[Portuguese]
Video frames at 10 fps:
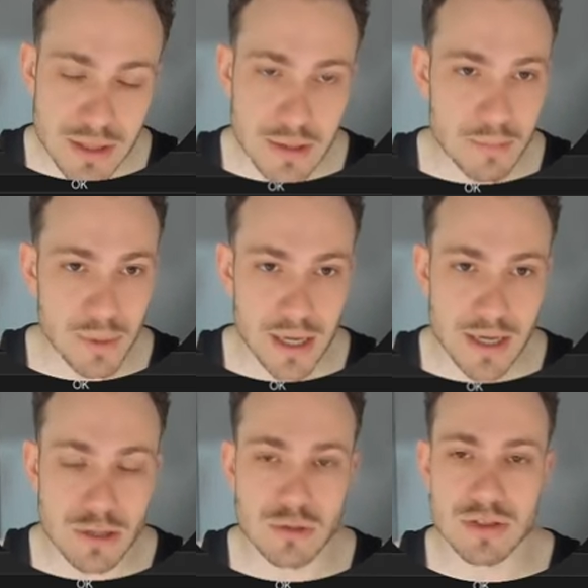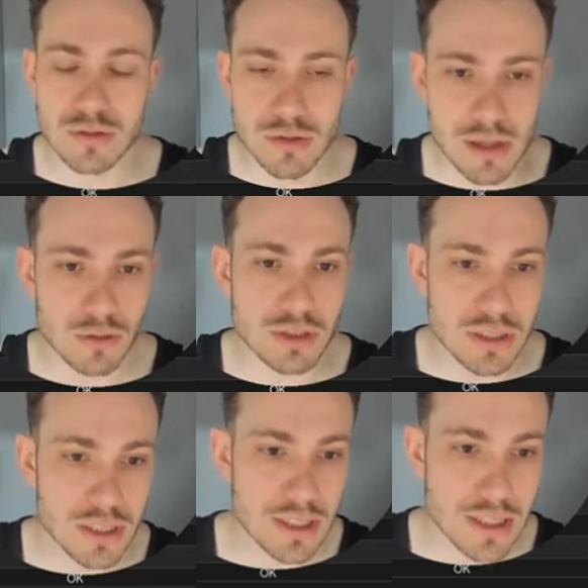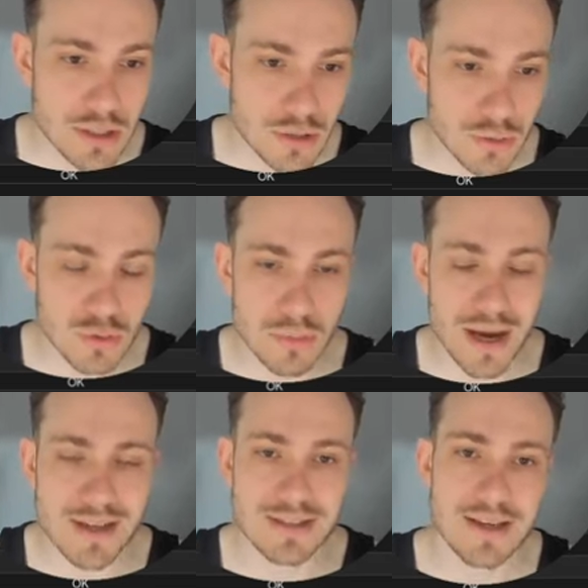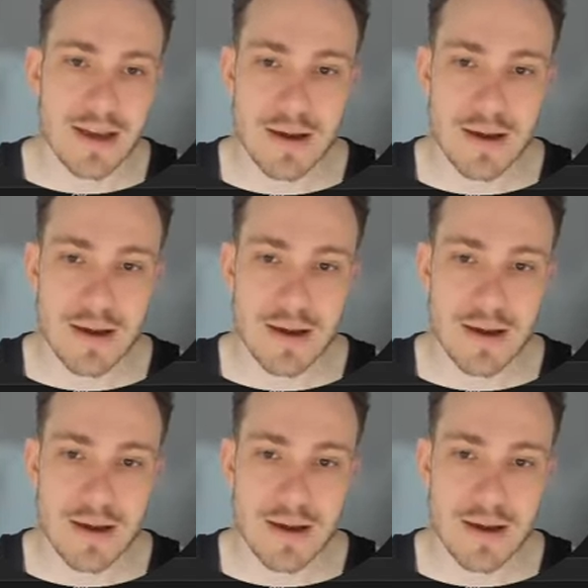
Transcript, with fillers: template usando Cloud Init e tudo mais,